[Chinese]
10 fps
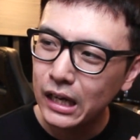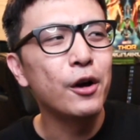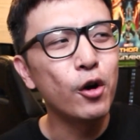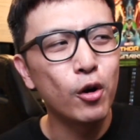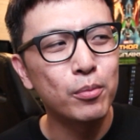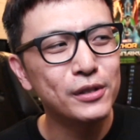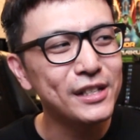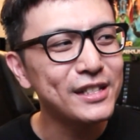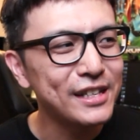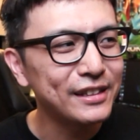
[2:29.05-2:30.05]
哎呦，不
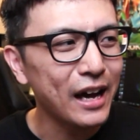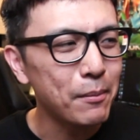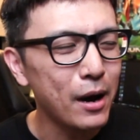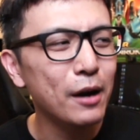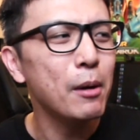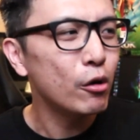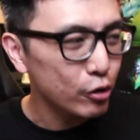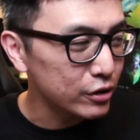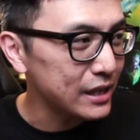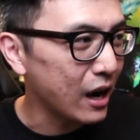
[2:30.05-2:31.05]
是很简单吗？帮我
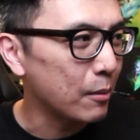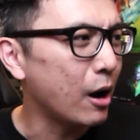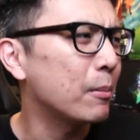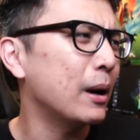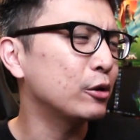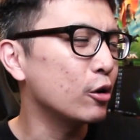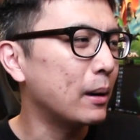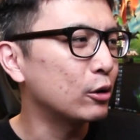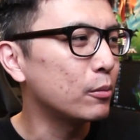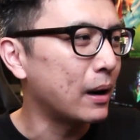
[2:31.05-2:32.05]
用一下好不好？拜托
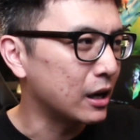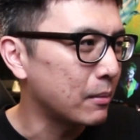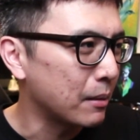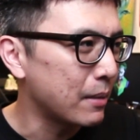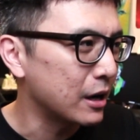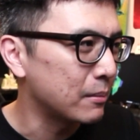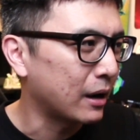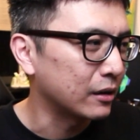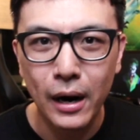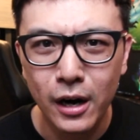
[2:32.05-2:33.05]
拜托帮个忙帮个
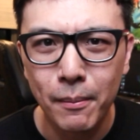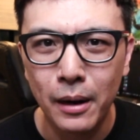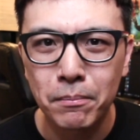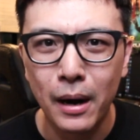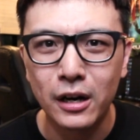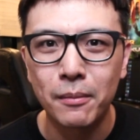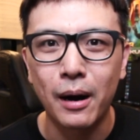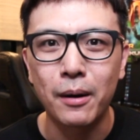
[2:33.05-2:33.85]
忙帮个忙帮个